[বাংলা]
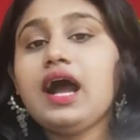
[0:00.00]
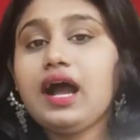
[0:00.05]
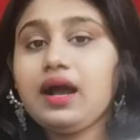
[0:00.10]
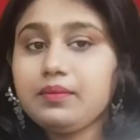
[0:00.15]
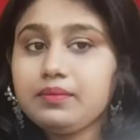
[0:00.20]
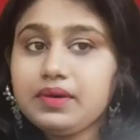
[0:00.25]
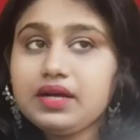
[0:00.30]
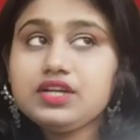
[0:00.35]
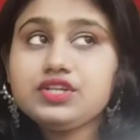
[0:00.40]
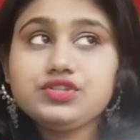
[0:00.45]

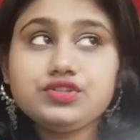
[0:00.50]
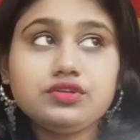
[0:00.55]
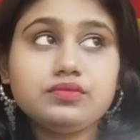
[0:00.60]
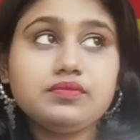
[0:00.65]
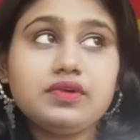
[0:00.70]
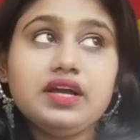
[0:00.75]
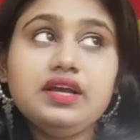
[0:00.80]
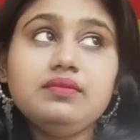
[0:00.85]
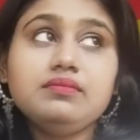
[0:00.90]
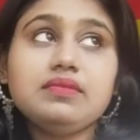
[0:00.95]
আমার
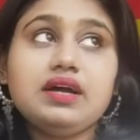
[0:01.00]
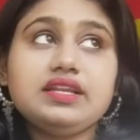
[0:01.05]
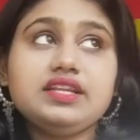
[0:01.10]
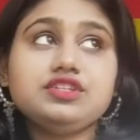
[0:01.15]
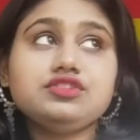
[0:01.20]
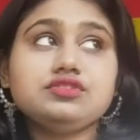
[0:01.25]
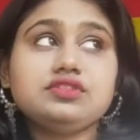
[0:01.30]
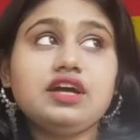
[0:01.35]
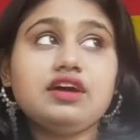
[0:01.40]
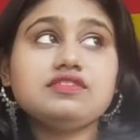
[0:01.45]
সময় মানে
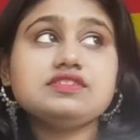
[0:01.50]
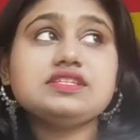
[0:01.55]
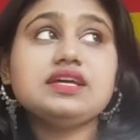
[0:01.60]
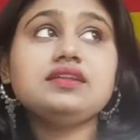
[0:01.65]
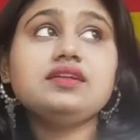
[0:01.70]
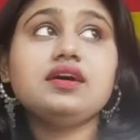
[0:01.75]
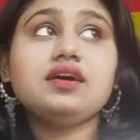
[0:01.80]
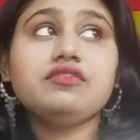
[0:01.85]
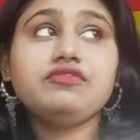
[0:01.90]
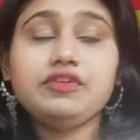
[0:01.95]
টু
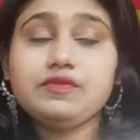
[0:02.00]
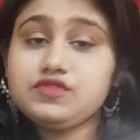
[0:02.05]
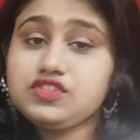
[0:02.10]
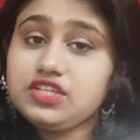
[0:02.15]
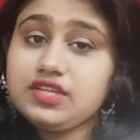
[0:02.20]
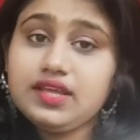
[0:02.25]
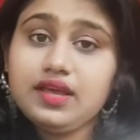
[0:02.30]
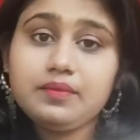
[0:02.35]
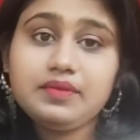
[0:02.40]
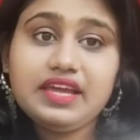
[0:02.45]
থাউজেন্ড
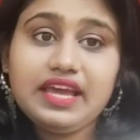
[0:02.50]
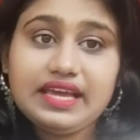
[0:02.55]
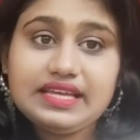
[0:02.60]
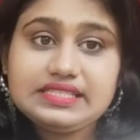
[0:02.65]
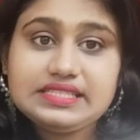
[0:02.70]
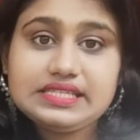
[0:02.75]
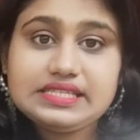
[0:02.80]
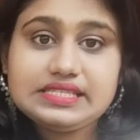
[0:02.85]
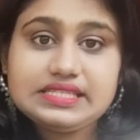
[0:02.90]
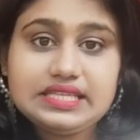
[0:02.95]
ফিফটিনে আমি
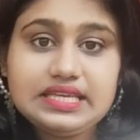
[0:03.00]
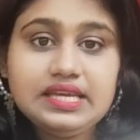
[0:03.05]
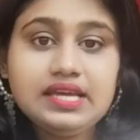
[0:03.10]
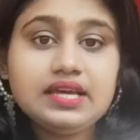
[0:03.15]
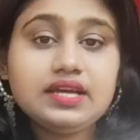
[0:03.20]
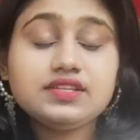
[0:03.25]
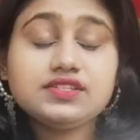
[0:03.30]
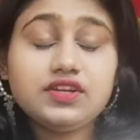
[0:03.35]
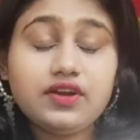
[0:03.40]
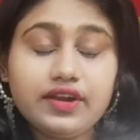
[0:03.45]
এইচএস দিই
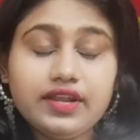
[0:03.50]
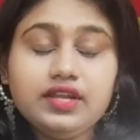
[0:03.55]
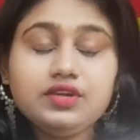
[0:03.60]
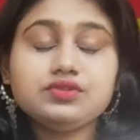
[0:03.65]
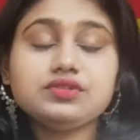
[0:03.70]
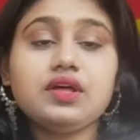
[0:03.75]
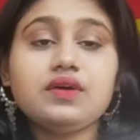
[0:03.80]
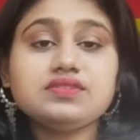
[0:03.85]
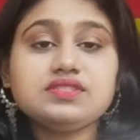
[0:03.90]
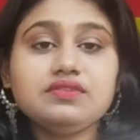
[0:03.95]
সরি
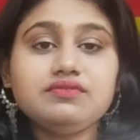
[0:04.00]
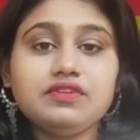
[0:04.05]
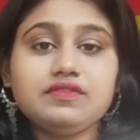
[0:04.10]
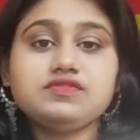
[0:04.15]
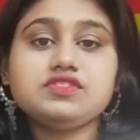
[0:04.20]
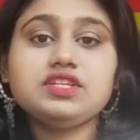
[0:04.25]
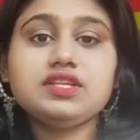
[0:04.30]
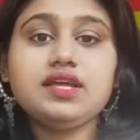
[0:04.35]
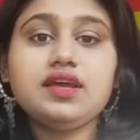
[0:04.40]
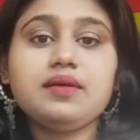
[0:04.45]
টু থাউজেন্ড
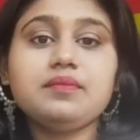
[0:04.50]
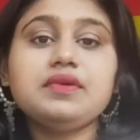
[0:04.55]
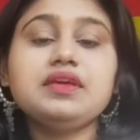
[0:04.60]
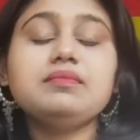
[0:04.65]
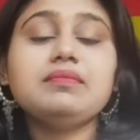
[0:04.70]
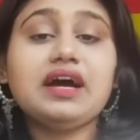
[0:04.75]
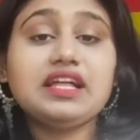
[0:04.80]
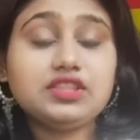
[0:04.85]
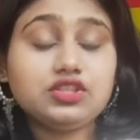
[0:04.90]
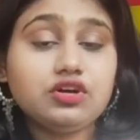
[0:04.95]
ফিফটিনে আমি
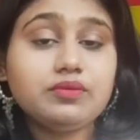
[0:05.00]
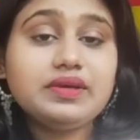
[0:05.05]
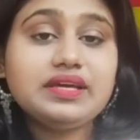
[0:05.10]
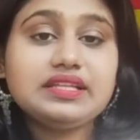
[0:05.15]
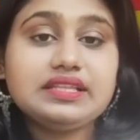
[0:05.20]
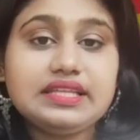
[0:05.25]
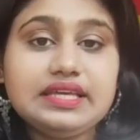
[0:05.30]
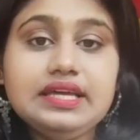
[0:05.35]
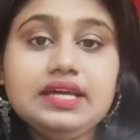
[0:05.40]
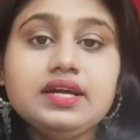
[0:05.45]
মাধ্যমিক
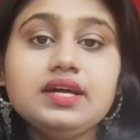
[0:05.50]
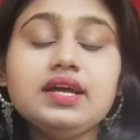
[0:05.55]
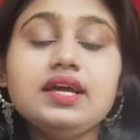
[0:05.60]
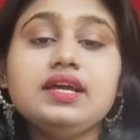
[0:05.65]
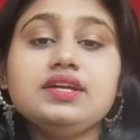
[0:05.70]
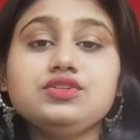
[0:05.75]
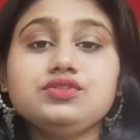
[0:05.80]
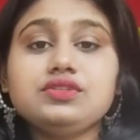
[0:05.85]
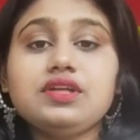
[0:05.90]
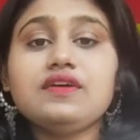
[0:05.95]
দিই
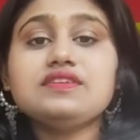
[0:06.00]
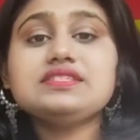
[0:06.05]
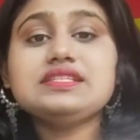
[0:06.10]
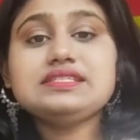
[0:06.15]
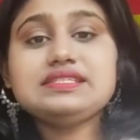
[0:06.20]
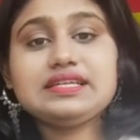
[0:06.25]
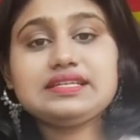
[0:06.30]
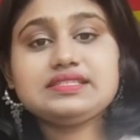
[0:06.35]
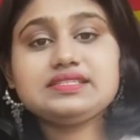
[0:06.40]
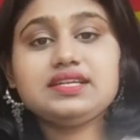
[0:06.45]
টু থাউজেন্ড
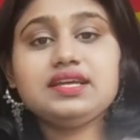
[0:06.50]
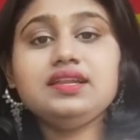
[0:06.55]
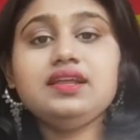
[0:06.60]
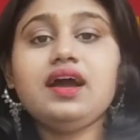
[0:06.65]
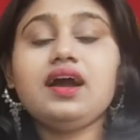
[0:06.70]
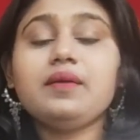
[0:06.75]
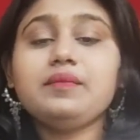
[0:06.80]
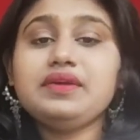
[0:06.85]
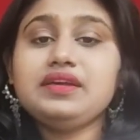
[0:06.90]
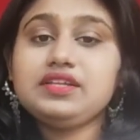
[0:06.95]
সিক্সটিন
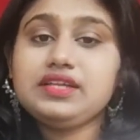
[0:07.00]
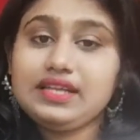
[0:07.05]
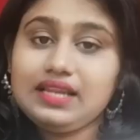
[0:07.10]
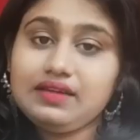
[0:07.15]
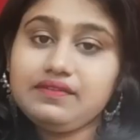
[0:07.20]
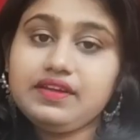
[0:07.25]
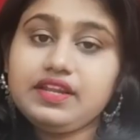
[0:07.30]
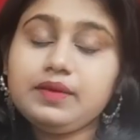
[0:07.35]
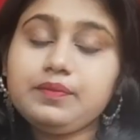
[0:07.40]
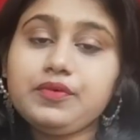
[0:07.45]
আমি
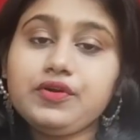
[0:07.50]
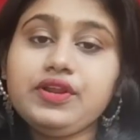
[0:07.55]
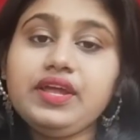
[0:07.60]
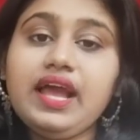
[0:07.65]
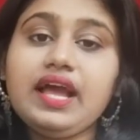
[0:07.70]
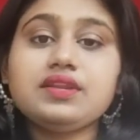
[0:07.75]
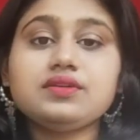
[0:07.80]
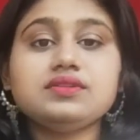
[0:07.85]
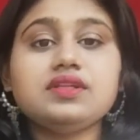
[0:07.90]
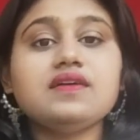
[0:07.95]
ইলেভেনে পড়ি
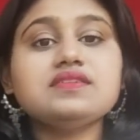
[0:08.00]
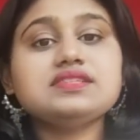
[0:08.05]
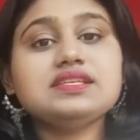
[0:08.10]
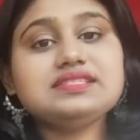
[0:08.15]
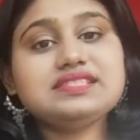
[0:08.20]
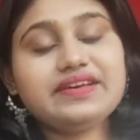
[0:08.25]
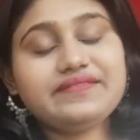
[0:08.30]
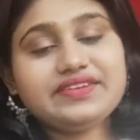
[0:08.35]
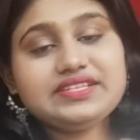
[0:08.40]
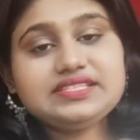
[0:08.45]
অ্যান্ড টু
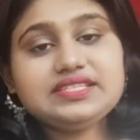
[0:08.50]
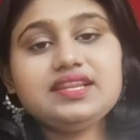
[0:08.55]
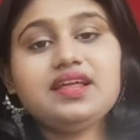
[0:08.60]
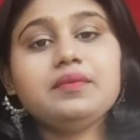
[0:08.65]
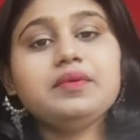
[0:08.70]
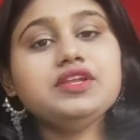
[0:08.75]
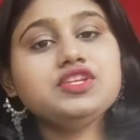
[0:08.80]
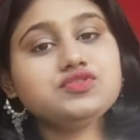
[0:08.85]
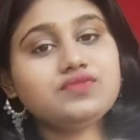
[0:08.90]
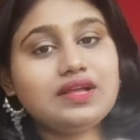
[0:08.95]
থাউজেন্ড সেভেন্টিন
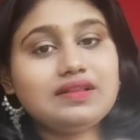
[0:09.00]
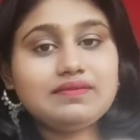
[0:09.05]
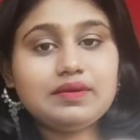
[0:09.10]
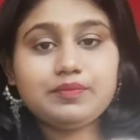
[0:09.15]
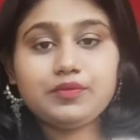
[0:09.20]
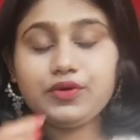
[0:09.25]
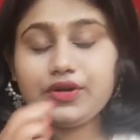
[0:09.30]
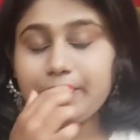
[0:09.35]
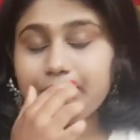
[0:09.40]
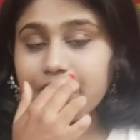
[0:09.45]
আমি টুয়েলভে
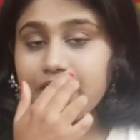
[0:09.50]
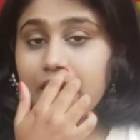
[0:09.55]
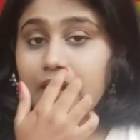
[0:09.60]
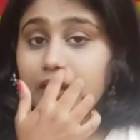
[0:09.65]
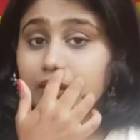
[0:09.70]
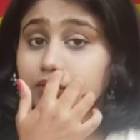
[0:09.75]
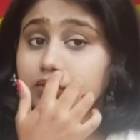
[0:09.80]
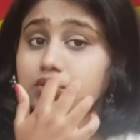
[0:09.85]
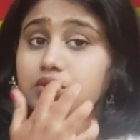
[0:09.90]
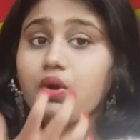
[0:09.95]
পড়ি
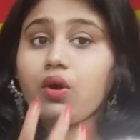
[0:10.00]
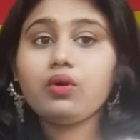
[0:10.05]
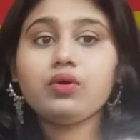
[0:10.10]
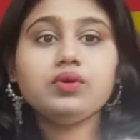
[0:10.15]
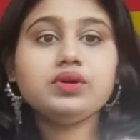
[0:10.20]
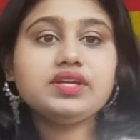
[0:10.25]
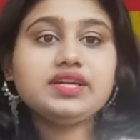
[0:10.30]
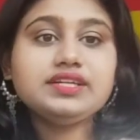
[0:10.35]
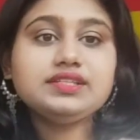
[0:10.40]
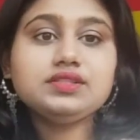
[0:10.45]
তো
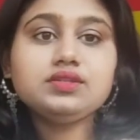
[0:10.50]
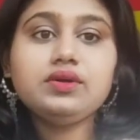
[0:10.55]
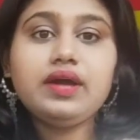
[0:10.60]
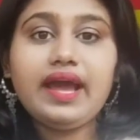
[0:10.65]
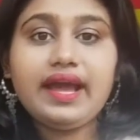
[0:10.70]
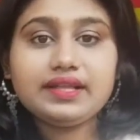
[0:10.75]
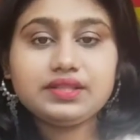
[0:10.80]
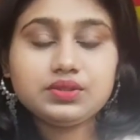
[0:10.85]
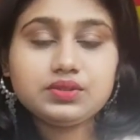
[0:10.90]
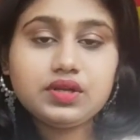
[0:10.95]
তখন কিন্তু
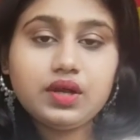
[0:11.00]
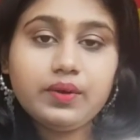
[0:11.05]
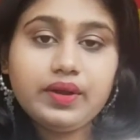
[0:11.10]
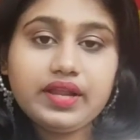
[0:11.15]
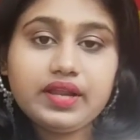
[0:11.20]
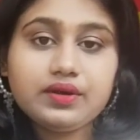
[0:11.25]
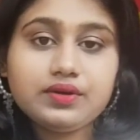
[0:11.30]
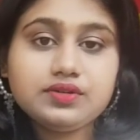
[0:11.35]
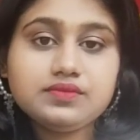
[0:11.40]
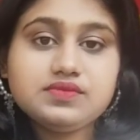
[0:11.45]
এতটাও
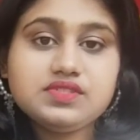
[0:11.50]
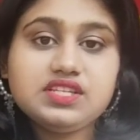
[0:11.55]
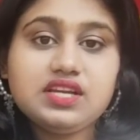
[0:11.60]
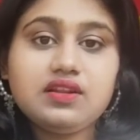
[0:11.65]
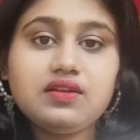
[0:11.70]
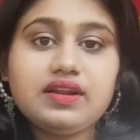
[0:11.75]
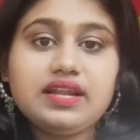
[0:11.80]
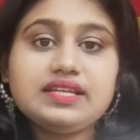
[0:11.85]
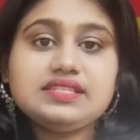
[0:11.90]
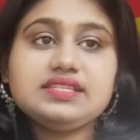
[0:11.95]
এরকম
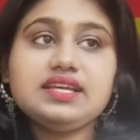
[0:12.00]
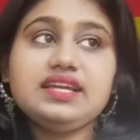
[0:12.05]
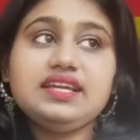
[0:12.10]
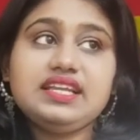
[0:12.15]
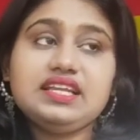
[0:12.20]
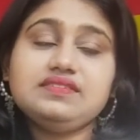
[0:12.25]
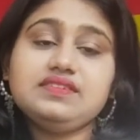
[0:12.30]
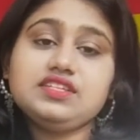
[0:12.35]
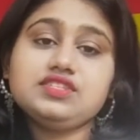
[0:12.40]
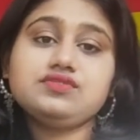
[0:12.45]
ছিল না যে
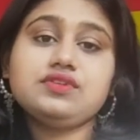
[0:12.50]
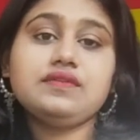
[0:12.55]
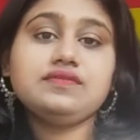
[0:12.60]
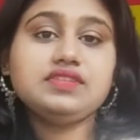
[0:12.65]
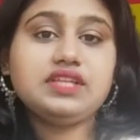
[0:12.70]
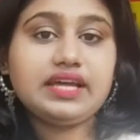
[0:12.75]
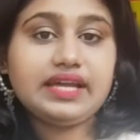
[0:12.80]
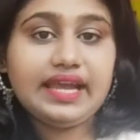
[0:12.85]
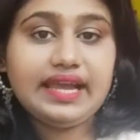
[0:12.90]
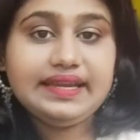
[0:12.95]
ইলেভেন টুয়েলভ
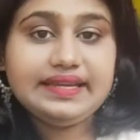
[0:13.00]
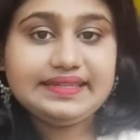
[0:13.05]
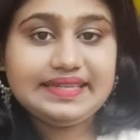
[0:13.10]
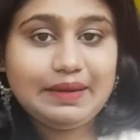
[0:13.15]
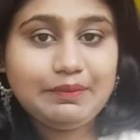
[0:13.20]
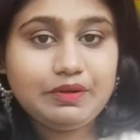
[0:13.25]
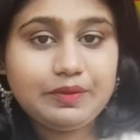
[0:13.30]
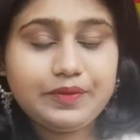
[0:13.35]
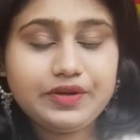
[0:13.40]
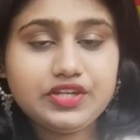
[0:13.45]
থেকেই
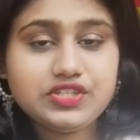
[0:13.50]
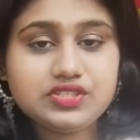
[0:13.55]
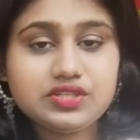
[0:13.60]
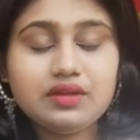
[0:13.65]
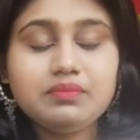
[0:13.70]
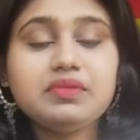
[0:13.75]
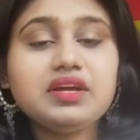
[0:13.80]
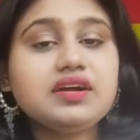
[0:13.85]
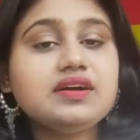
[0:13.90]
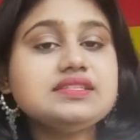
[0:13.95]
নিটের প্রিপারেশন
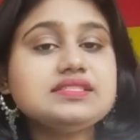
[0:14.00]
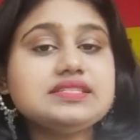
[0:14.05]
বিকজ